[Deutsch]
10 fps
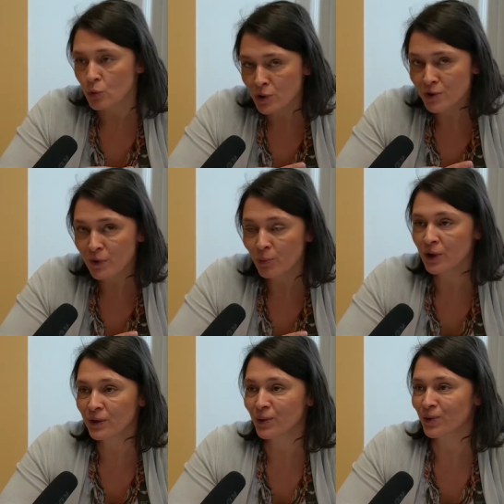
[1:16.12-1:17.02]
Kurz
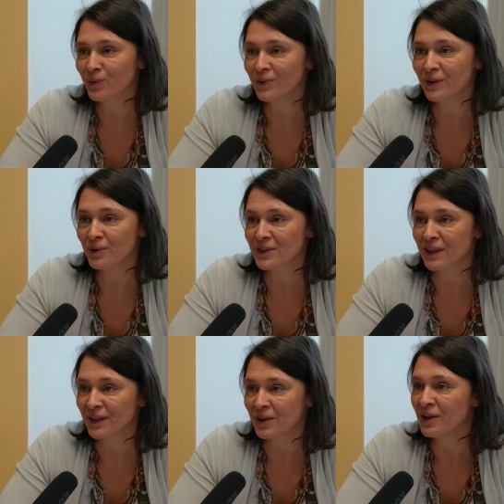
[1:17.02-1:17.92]
formuliert könnte man auch
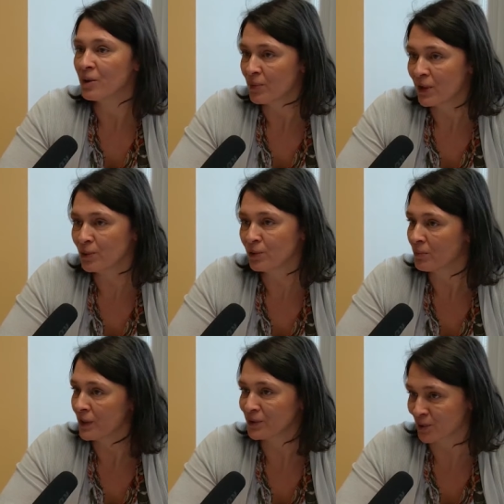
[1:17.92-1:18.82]
sagen, Bildung
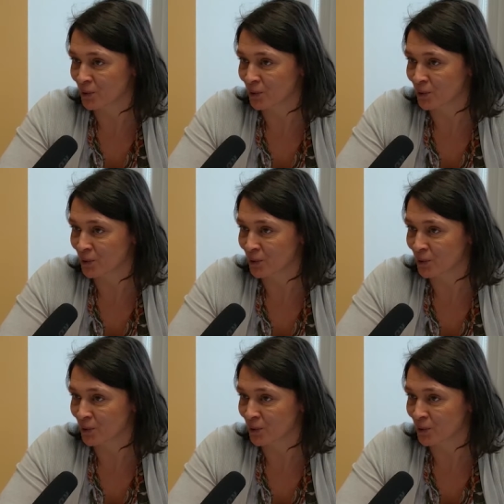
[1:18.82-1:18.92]
macht